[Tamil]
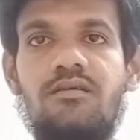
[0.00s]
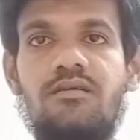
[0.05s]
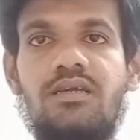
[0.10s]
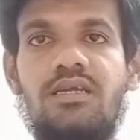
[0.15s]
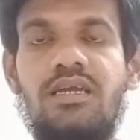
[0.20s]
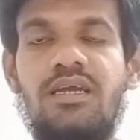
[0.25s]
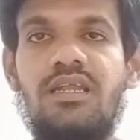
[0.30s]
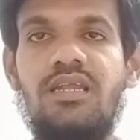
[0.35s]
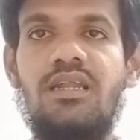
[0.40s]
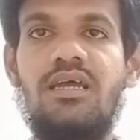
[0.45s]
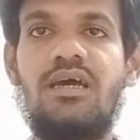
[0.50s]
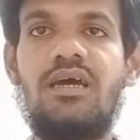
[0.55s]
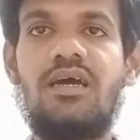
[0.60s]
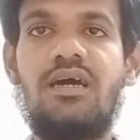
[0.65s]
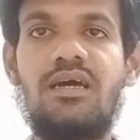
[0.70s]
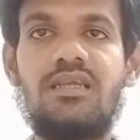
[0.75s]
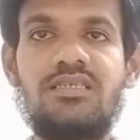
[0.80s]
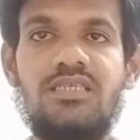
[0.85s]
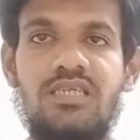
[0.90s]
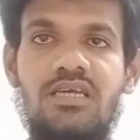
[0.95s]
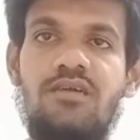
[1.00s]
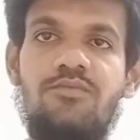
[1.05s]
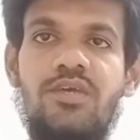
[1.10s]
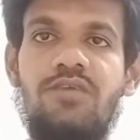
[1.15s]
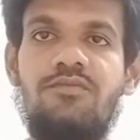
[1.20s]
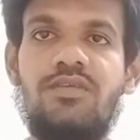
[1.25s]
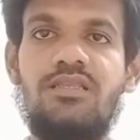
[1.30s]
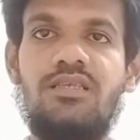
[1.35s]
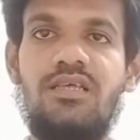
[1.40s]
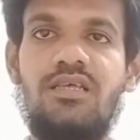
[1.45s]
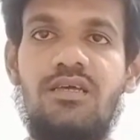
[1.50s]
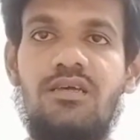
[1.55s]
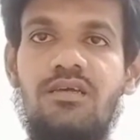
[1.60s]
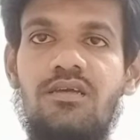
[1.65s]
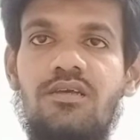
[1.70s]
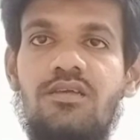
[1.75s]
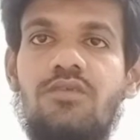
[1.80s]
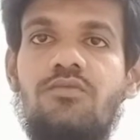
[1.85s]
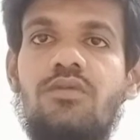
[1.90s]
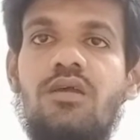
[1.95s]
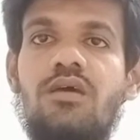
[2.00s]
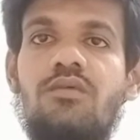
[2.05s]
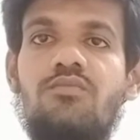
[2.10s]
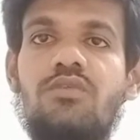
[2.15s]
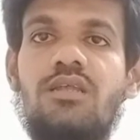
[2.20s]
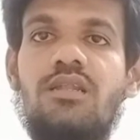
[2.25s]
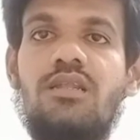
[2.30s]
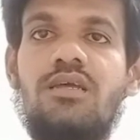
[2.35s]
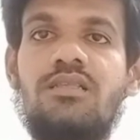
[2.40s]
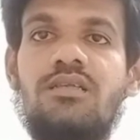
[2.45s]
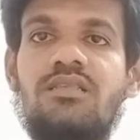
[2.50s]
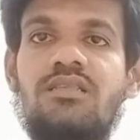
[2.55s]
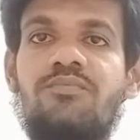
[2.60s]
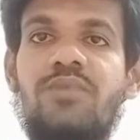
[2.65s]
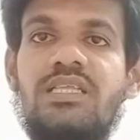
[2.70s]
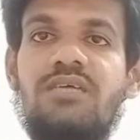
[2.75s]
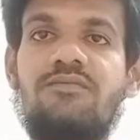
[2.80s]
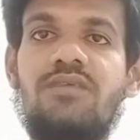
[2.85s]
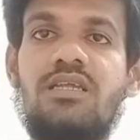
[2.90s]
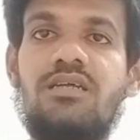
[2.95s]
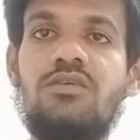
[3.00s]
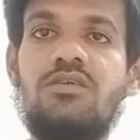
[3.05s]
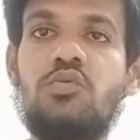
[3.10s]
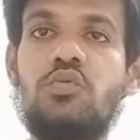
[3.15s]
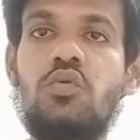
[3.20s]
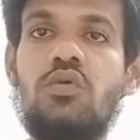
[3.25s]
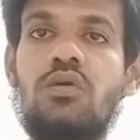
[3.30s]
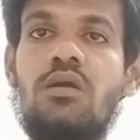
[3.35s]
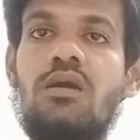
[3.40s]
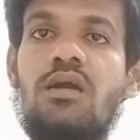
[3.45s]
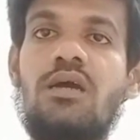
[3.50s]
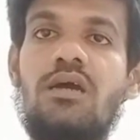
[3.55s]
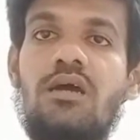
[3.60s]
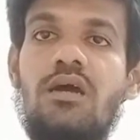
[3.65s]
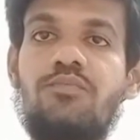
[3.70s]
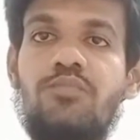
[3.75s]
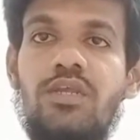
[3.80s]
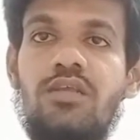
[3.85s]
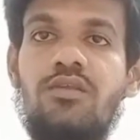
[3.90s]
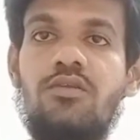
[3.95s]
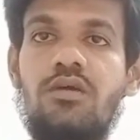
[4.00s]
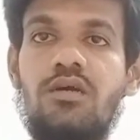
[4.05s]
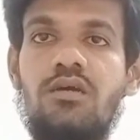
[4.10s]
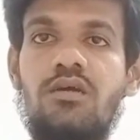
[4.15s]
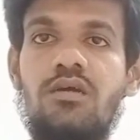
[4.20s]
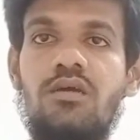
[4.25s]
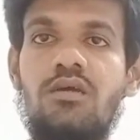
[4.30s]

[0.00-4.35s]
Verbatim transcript: கேரளா அரசாங்கமே வந்து இவரை முதல்லேருந்து இந்த பதவியிலேருந்து தூக்குங்க அப்படின்னா